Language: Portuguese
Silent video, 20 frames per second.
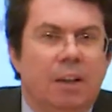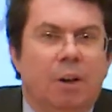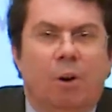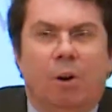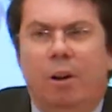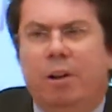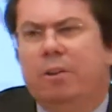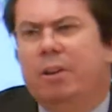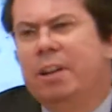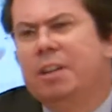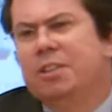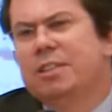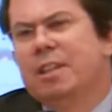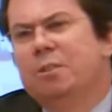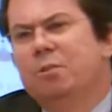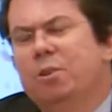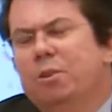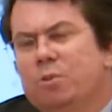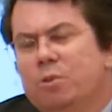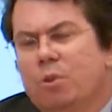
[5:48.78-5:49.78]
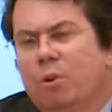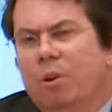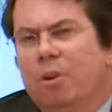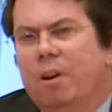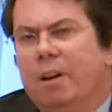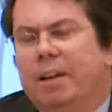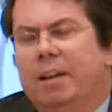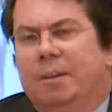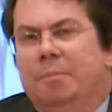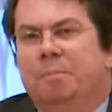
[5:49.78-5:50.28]
Olha o que o legislador nos
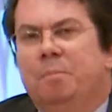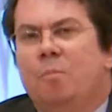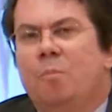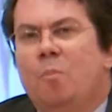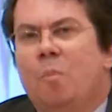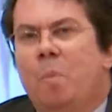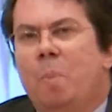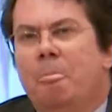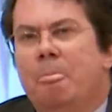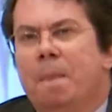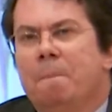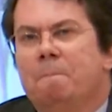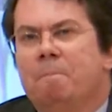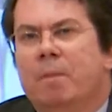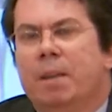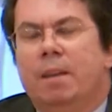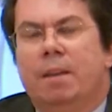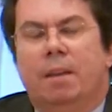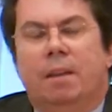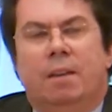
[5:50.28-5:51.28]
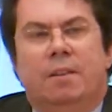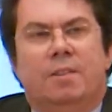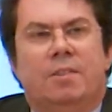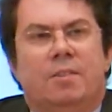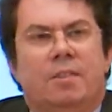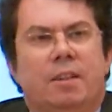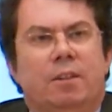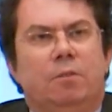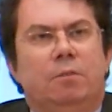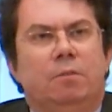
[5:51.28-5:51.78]
coloca.
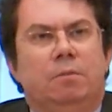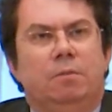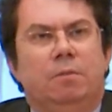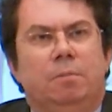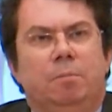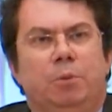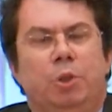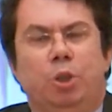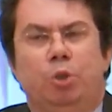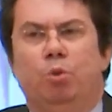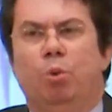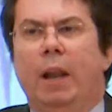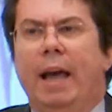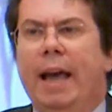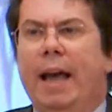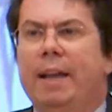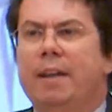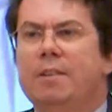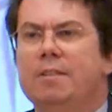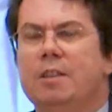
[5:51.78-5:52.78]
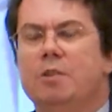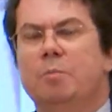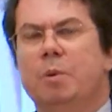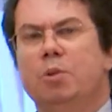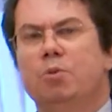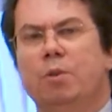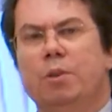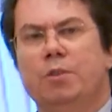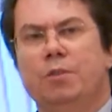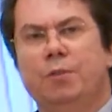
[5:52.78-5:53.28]
São titulares as
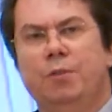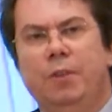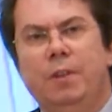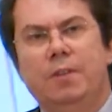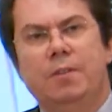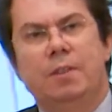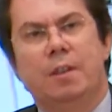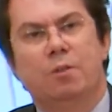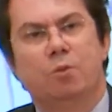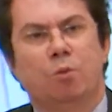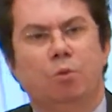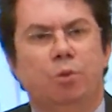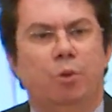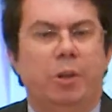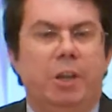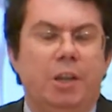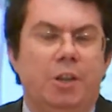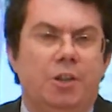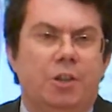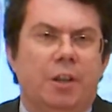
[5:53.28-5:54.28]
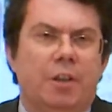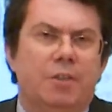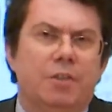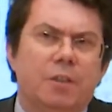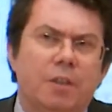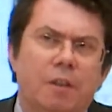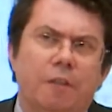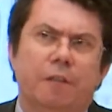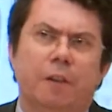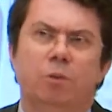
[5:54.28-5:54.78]
pessoas físicas ou jurídicas.
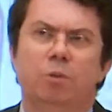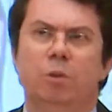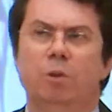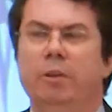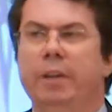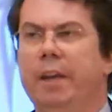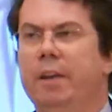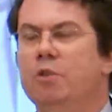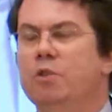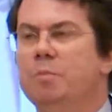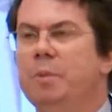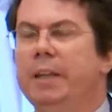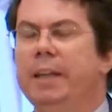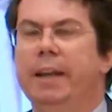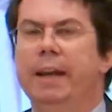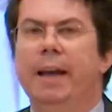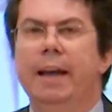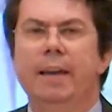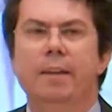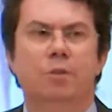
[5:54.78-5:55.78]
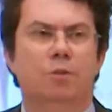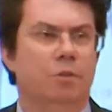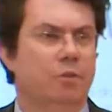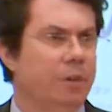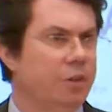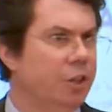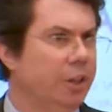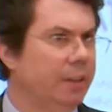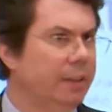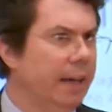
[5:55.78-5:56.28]
Sim, faltou quem? Os minerais, os
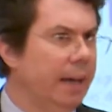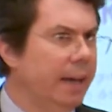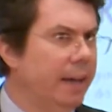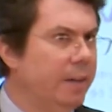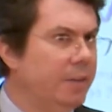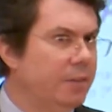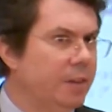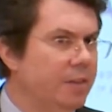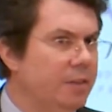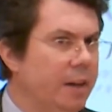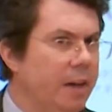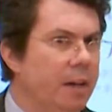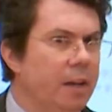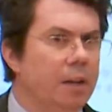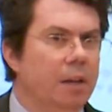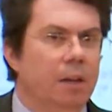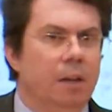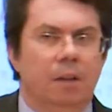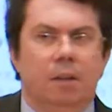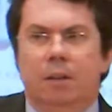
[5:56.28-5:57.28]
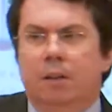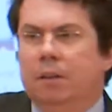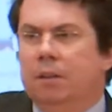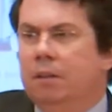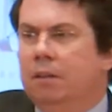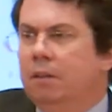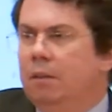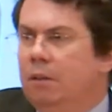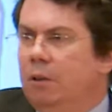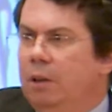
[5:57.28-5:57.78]
vegetais, quer dizer,
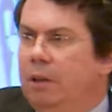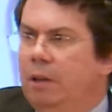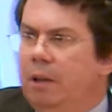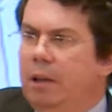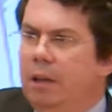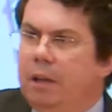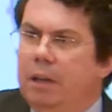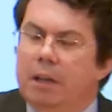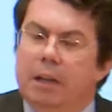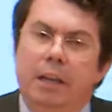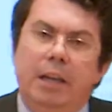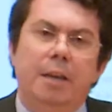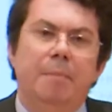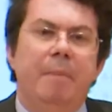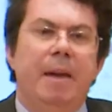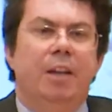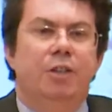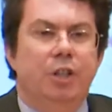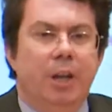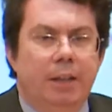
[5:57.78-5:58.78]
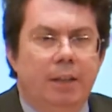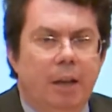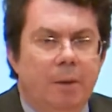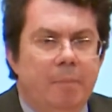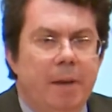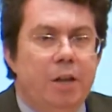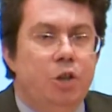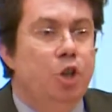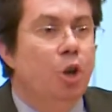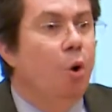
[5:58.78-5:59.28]

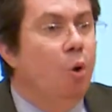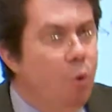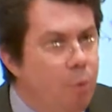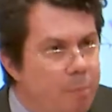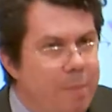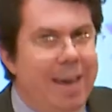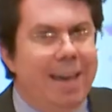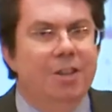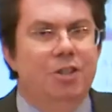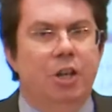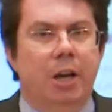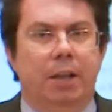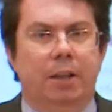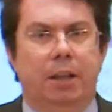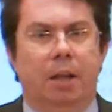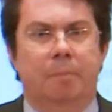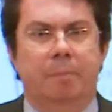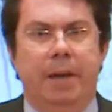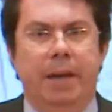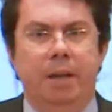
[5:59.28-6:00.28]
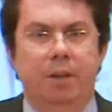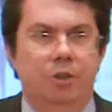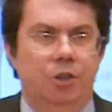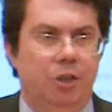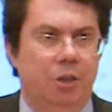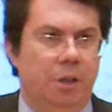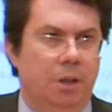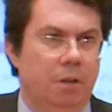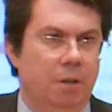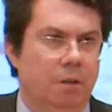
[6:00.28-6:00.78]
imediatamente ou
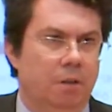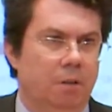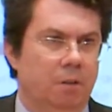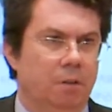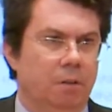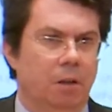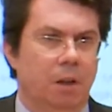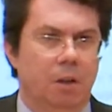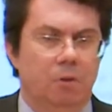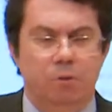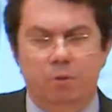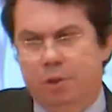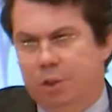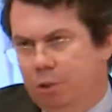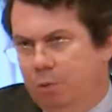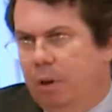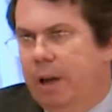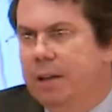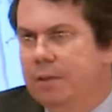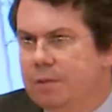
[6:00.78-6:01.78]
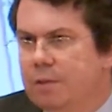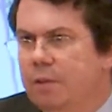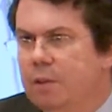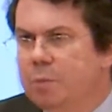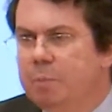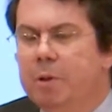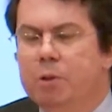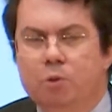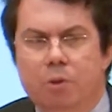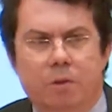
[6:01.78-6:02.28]
imediatamente os titulares são
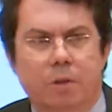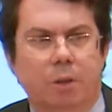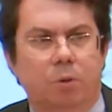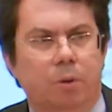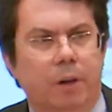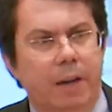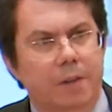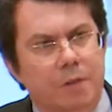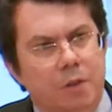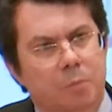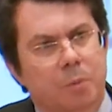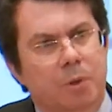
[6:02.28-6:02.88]
as pessoas naturais as